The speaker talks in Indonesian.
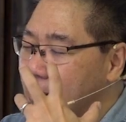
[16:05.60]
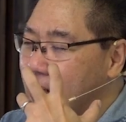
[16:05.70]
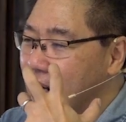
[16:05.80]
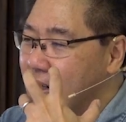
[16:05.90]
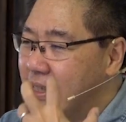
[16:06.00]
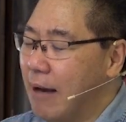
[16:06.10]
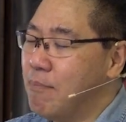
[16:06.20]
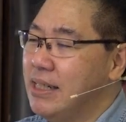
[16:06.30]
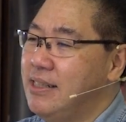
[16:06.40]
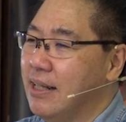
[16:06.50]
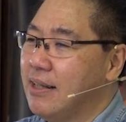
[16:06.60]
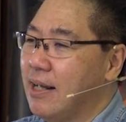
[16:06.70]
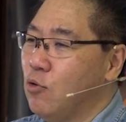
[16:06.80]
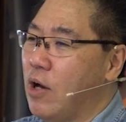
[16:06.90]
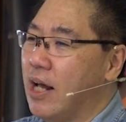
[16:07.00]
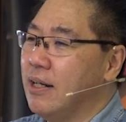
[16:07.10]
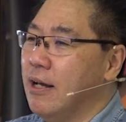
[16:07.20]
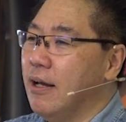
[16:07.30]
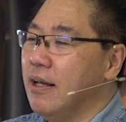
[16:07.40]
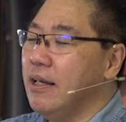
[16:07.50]
dan damai sejahtera Tuhan
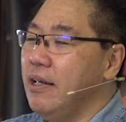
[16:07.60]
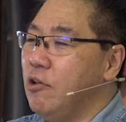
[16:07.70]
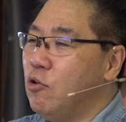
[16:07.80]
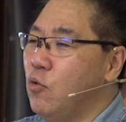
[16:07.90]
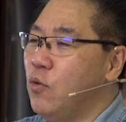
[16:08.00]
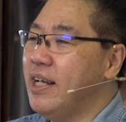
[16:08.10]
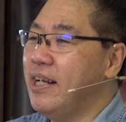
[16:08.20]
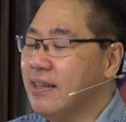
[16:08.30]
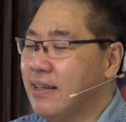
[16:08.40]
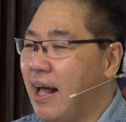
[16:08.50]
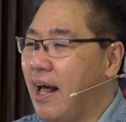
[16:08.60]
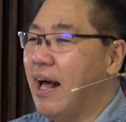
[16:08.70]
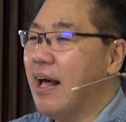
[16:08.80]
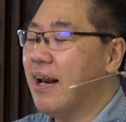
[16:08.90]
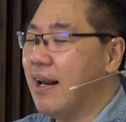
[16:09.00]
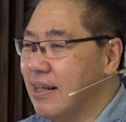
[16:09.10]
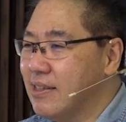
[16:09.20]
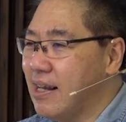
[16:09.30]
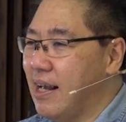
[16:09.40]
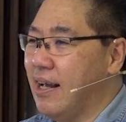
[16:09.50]
itu kita
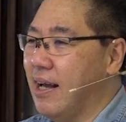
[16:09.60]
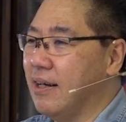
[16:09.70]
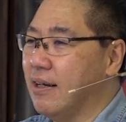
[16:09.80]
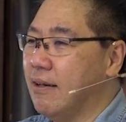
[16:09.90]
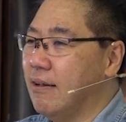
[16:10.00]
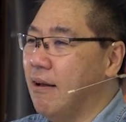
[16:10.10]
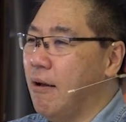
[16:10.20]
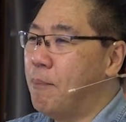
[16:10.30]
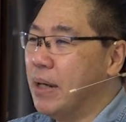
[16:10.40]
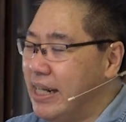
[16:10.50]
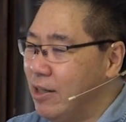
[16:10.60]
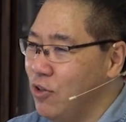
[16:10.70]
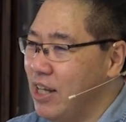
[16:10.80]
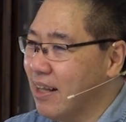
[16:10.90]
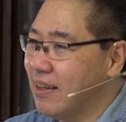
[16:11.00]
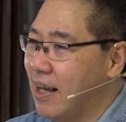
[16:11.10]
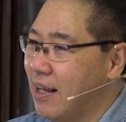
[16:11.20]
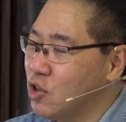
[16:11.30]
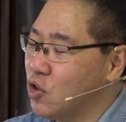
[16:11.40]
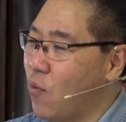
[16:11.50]
rasakan begitu
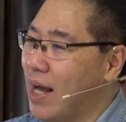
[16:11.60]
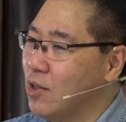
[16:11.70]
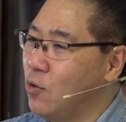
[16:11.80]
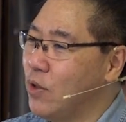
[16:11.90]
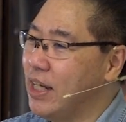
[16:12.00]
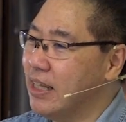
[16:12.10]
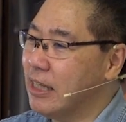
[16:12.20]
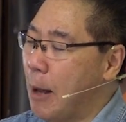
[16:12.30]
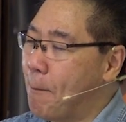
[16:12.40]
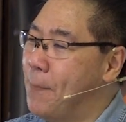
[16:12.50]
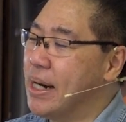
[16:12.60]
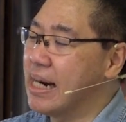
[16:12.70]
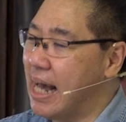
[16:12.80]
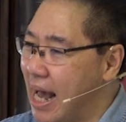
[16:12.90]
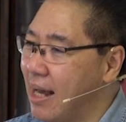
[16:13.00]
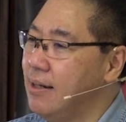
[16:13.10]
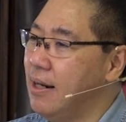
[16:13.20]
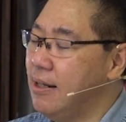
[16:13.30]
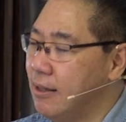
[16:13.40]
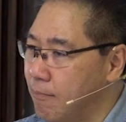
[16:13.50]
nyata sewaktu kita berada
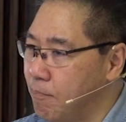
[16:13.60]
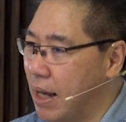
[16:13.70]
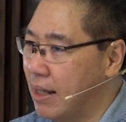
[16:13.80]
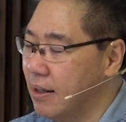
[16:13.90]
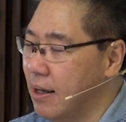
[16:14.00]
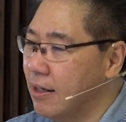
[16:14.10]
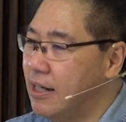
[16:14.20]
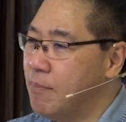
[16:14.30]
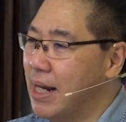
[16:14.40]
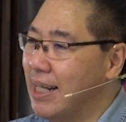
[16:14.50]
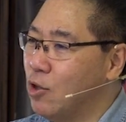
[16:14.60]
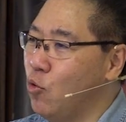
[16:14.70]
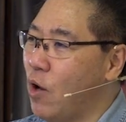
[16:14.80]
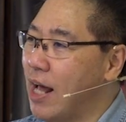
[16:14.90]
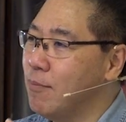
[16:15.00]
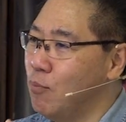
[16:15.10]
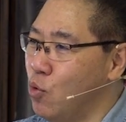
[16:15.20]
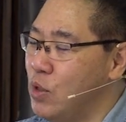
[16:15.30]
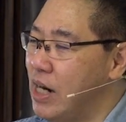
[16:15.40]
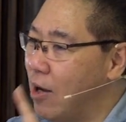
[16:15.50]
di tempat di mana Tuhan
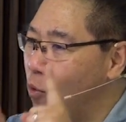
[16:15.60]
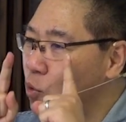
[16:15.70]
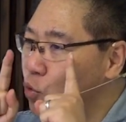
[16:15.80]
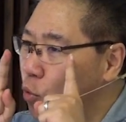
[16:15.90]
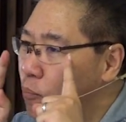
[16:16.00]
mudah untuk